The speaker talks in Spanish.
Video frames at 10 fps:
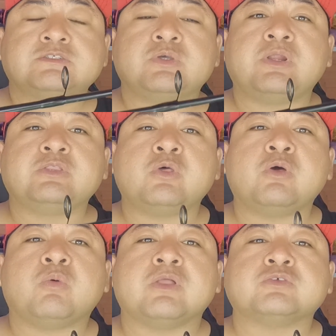sobre
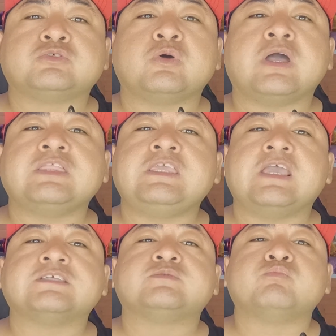todo cuando son
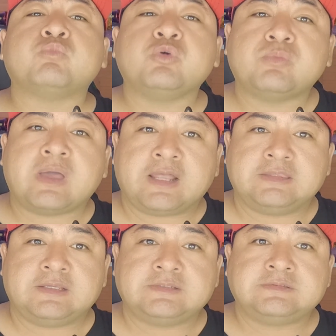anillas muy
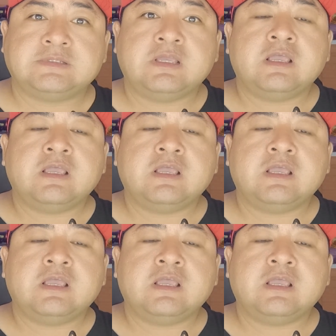baratas.